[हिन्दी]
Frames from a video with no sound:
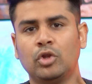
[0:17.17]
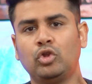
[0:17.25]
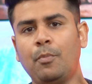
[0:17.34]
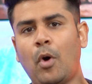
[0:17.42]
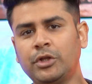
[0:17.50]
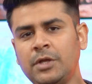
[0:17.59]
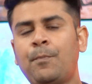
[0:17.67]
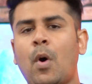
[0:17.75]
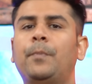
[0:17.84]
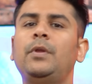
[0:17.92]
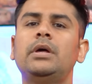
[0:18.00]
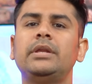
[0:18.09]
तो बहुत ही
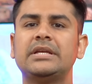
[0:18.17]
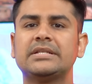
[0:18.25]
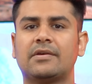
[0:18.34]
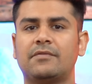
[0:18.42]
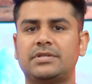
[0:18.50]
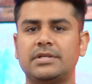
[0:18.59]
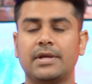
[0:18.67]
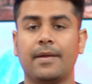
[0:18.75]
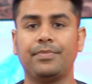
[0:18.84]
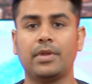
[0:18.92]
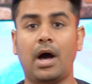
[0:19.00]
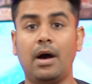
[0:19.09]
पॉपुलर ये सर्विसेज
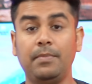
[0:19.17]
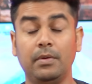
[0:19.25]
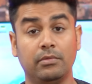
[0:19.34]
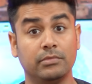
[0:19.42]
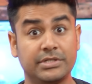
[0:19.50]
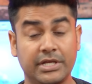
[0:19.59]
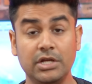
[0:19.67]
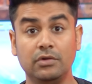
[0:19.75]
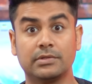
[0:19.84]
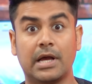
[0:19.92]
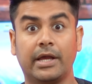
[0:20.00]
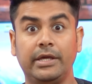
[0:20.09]
है अब इसकी
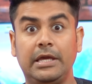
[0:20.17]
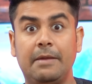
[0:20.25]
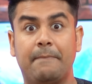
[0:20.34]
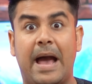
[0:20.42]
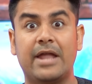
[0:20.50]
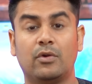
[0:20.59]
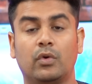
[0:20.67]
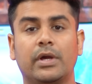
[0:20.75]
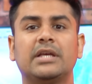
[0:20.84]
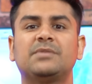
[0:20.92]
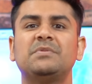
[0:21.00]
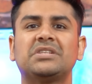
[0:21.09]
न्यूज़ आ गई कि ये बैन हो
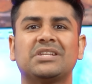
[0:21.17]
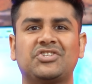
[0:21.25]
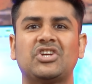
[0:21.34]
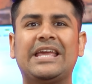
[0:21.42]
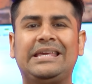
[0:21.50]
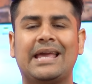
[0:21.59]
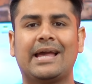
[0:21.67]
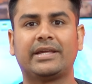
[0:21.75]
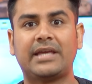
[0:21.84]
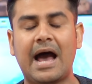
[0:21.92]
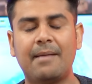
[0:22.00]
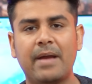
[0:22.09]
गया इसमें सच्चाई क्या है
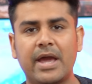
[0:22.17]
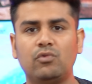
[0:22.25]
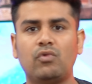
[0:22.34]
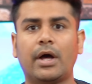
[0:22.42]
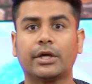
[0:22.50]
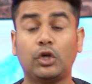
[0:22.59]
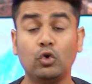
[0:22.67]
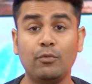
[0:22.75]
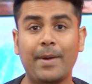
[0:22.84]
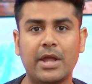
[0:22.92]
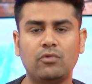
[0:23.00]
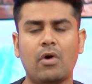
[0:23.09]
क्या बैन हुआ
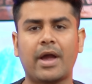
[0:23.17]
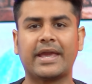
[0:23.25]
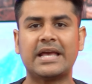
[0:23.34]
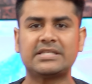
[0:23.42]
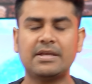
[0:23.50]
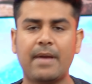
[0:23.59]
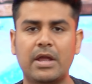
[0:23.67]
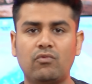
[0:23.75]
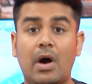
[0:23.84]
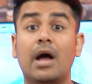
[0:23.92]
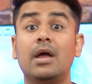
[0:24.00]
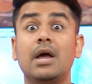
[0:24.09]
क्यों बैन हुआ कैसे बैन
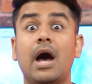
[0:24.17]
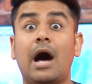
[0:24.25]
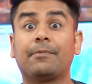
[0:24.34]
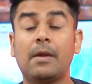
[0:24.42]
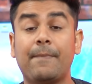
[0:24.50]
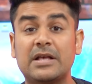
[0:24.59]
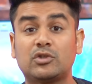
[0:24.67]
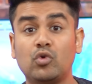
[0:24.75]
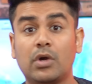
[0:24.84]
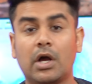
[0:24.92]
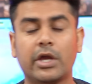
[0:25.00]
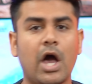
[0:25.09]
हुआ आपके
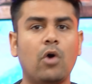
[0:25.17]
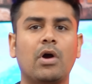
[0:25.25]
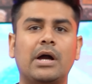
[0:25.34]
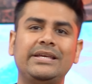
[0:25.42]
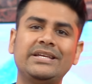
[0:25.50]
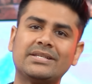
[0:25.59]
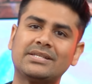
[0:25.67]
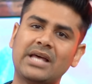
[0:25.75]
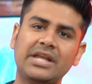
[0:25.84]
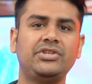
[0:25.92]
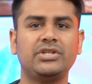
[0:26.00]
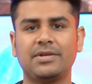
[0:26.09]
पैसों का क्या होगा ये
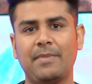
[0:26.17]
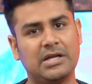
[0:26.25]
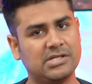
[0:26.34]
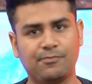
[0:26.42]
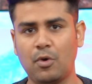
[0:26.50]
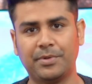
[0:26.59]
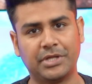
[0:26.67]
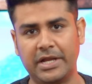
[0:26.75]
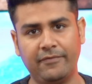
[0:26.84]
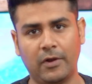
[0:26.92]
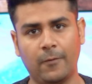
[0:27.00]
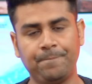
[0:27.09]
सारी चीज़ें मैं आज आपको
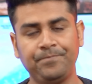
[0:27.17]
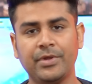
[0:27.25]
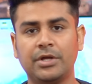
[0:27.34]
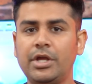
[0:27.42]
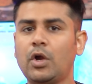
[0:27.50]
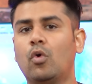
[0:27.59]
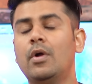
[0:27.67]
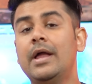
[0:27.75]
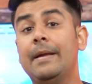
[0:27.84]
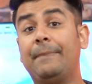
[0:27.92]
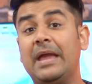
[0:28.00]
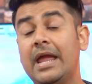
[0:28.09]
बताने वाला हूँ देखो
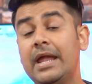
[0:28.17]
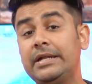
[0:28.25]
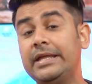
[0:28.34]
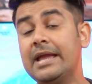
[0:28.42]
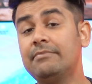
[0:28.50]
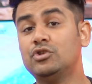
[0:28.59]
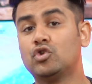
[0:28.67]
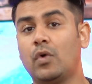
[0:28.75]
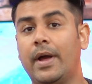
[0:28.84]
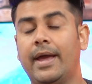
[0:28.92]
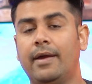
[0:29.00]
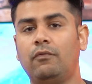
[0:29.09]
पेटीएम जो
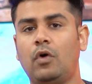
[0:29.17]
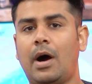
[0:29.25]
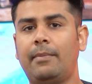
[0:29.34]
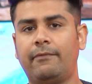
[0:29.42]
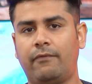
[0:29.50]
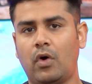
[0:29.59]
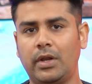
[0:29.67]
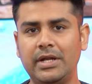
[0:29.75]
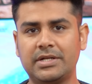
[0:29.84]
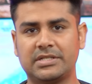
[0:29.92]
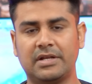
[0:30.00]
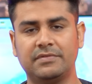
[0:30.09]
है वो अब
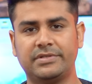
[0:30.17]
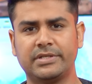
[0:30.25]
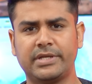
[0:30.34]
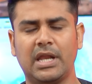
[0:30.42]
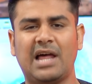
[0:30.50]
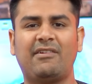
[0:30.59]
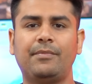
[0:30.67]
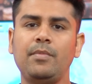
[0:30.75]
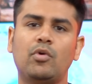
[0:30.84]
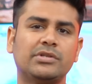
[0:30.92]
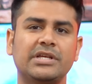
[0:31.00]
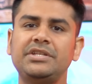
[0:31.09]
वॉलेट सर्विसेज के अलावा भी
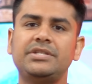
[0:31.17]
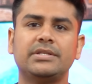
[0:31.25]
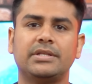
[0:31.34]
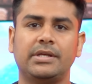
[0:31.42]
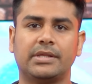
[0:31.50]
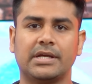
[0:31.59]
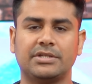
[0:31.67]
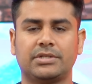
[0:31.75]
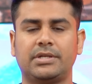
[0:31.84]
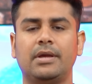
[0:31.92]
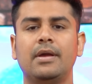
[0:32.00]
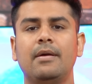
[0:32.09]
बहुत सारी चीज़ें देता है
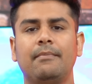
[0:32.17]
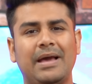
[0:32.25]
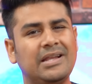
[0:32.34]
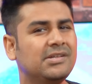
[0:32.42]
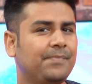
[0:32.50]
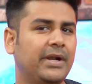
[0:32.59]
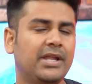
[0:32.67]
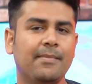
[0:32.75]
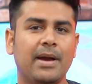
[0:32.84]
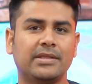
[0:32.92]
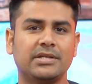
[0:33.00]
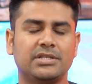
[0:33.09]
जैसे पहले जब
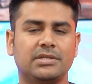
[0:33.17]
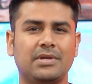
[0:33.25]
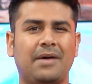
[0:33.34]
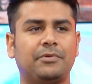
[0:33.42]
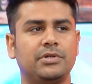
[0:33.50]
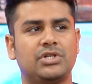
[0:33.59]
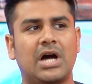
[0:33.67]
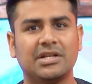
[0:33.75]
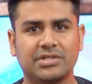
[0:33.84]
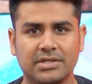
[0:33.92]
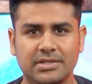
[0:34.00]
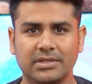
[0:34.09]
पेटीएम आया था जिससे आप
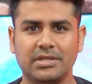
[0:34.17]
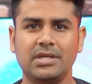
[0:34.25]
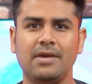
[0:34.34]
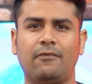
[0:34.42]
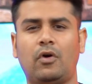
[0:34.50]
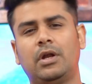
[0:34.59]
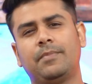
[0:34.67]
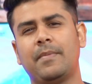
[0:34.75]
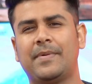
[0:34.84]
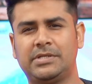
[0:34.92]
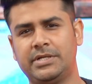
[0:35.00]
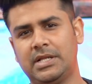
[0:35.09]
रिचार्ज कर सकते थे वॉलेट
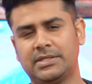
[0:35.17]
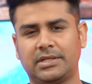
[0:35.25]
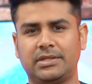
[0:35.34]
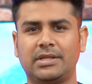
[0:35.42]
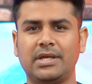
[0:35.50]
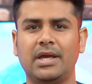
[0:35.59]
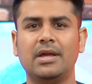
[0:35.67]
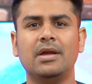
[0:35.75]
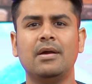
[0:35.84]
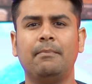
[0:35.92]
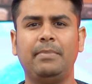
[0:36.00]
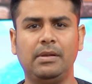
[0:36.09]
में पैसे डाल सकते थे
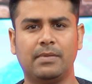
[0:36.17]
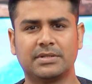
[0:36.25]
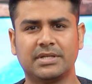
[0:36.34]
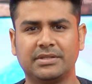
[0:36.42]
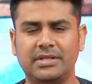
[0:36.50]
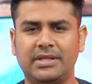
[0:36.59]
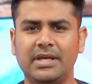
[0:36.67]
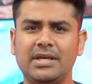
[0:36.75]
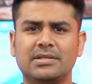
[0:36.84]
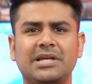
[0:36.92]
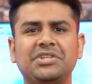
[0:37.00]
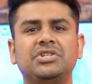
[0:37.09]
बिल भर सकते थे
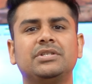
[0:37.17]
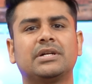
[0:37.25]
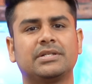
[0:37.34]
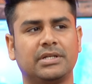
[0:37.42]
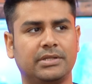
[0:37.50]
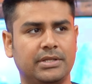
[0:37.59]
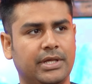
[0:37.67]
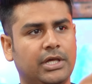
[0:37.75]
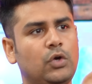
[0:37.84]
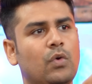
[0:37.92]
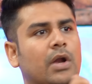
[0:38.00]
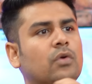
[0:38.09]
ये सारी चीज़ें कर सकते थे
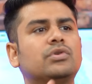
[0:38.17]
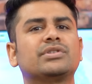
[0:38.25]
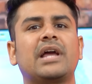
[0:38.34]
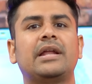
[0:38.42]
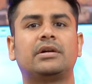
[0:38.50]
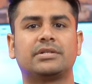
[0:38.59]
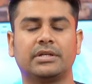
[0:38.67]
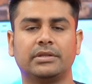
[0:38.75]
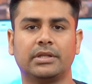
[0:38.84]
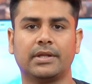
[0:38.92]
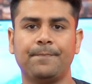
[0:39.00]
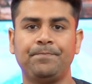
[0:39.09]
क्यू कोड स्कैन कर
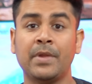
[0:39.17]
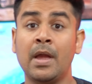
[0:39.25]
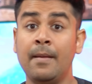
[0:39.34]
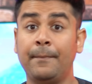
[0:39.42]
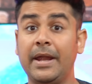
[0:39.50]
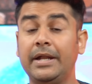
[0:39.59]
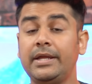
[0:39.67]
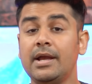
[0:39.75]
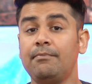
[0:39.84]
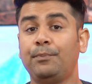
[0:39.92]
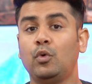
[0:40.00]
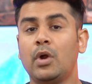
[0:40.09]
सकते थे
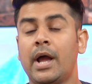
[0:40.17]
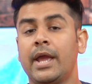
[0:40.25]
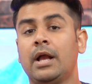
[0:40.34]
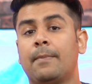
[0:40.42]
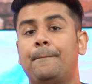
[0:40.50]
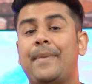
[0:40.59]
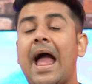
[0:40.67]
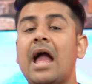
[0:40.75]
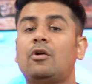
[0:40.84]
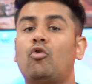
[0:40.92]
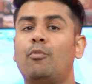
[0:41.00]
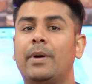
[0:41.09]
पेटीएम पूरा एक
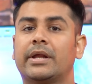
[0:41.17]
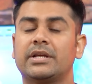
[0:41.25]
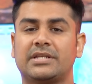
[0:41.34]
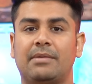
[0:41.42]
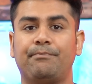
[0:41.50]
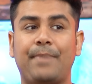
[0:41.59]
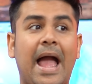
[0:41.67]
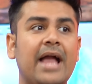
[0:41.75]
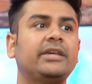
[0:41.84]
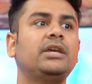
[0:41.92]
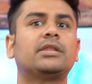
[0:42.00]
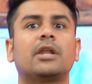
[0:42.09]
बैंक उभर के
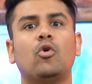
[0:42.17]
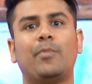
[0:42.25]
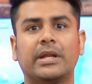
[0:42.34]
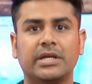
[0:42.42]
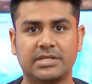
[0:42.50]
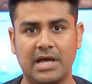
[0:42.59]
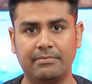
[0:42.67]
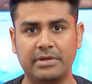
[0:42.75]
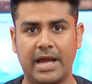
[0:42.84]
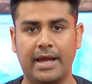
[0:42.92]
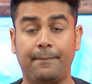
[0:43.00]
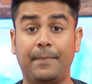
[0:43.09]
बैंक की तरह उभर के
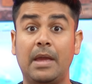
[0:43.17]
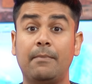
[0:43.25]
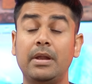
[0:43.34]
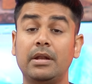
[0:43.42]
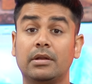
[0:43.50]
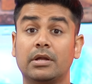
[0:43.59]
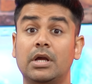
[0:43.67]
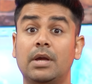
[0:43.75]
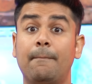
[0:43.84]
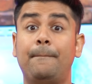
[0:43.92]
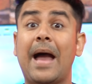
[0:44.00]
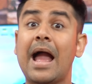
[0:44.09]
सामने आया पेमेंट
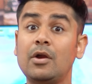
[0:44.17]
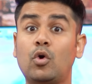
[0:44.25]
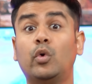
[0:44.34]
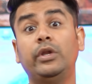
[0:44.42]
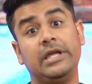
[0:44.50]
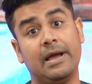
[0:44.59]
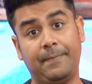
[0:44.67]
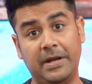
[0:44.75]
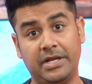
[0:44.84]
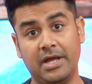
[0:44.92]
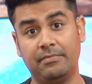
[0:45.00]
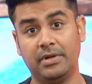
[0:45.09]
बैंक खोल लिया
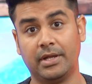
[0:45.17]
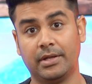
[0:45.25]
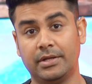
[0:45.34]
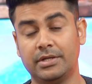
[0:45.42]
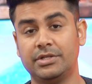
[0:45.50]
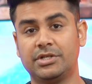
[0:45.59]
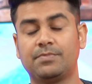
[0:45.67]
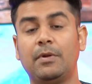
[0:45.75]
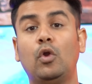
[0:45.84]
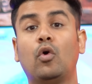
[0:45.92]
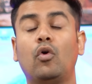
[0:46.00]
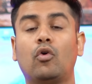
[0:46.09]
पेटीएम ने
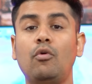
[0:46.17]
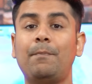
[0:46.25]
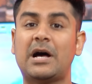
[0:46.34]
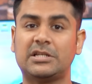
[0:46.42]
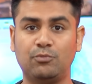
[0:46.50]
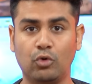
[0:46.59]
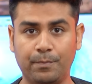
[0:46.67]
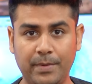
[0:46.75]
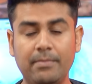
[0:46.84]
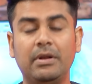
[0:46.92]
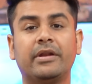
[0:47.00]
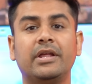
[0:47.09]
जिसमें लोगों को पासबुक
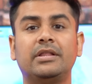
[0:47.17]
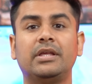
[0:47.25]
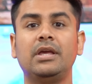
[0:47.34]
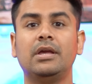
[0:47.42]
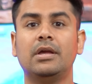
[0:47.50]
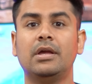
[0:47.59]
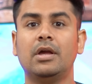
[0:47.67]
भी मिल रही थी